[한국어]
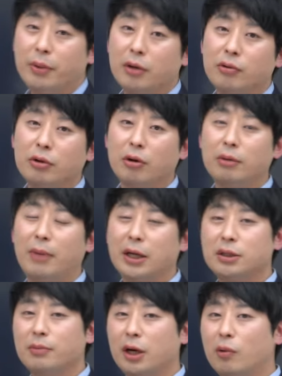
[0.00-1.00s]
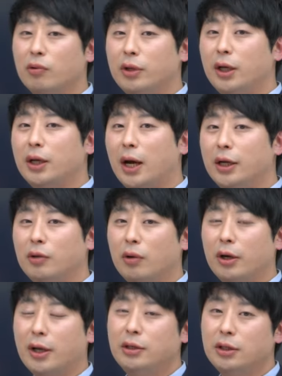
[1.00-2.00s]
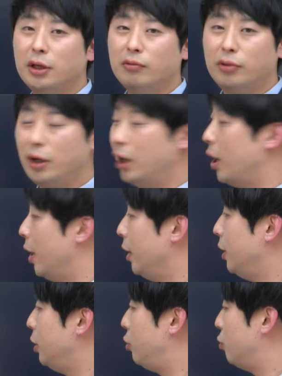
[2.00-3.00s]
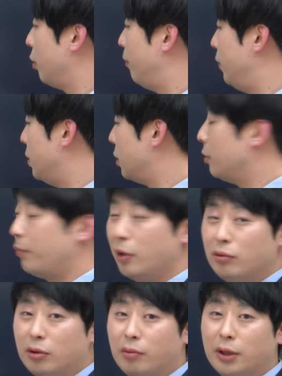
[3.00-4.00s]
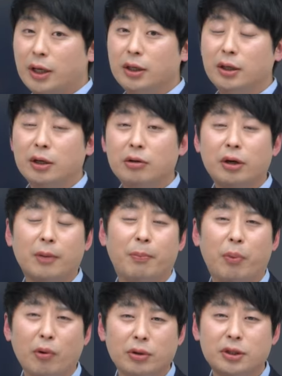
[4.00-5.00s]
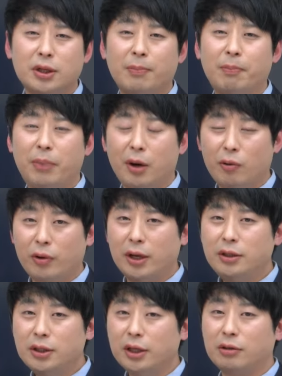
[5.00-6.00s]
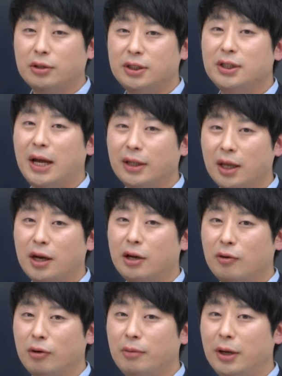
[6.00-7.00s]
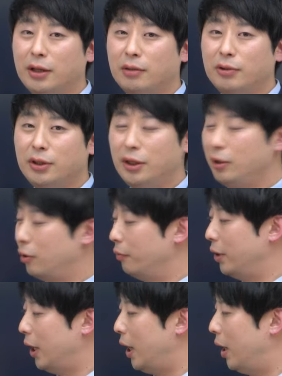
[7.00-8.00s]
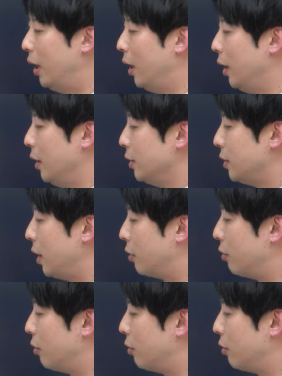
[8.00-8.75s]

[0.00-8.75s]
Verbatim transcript: 배우는 거는 맞지만 코딩의 난이도가 굉장히 우리가 이쪽에 피직스 배우는 것보다는 그렇게 복잡하고 굉장히 그렇지는 않다라는 걸 말씀을 드리는 겁니다. 자